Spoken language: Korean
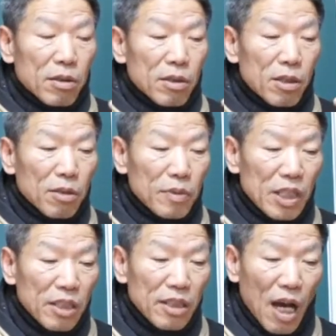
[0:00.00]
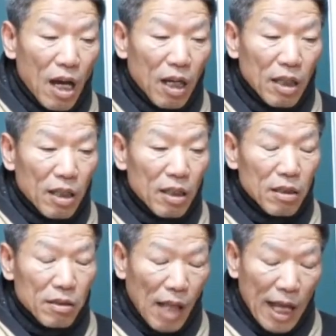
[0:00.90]
지금 진상
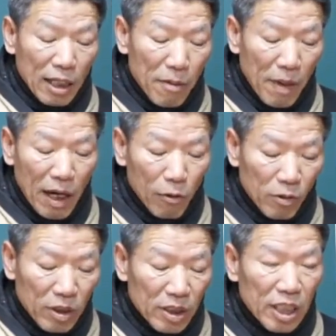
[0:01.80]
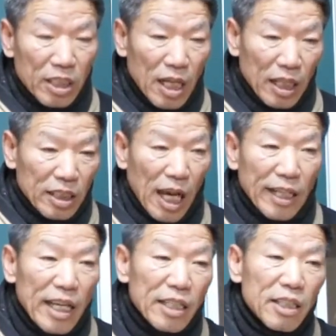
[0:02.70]
나한테 말하고 있는 진상
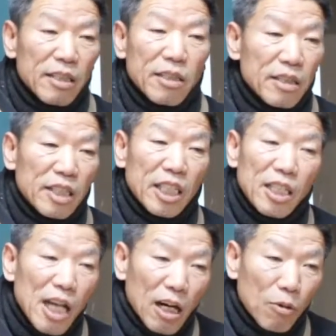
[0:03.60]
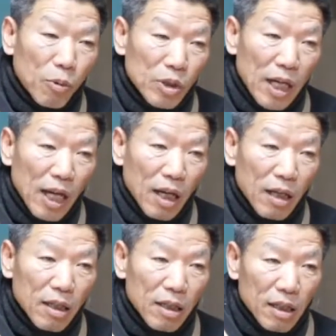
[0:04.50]
자네의 스승 진량을 보자.
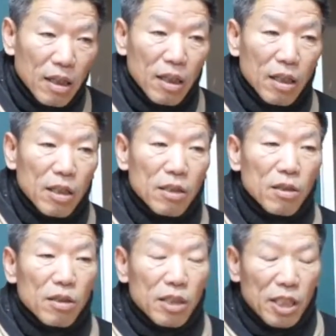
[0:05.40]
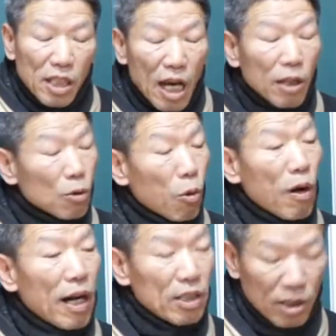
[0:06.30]
그 이제 진량은
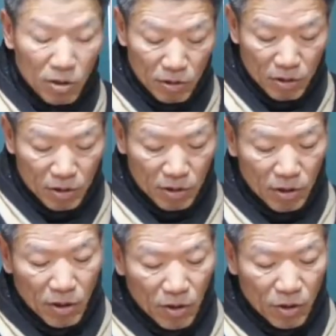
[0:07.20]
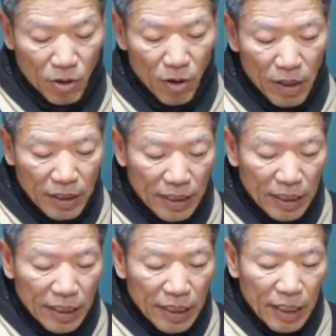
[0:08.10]
돌아가셨던 거죠.
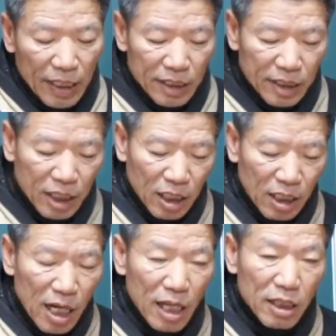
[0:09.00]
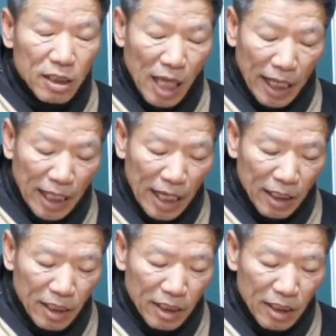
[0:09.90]
진량
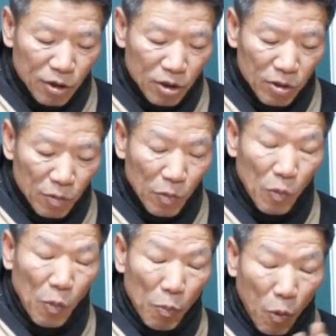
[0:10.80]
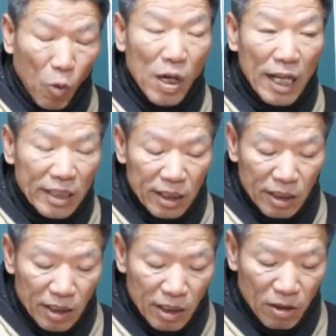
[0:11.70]
자네의 본래
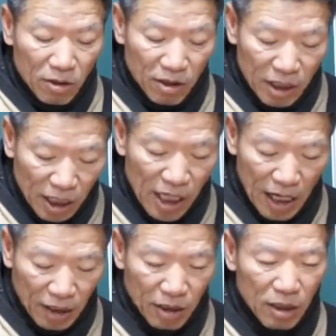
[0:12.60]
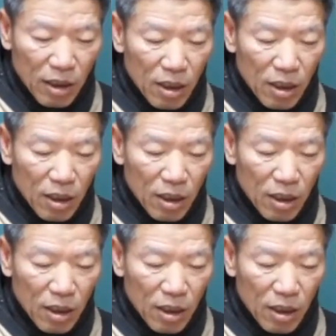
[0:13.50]
스승이었던 진량은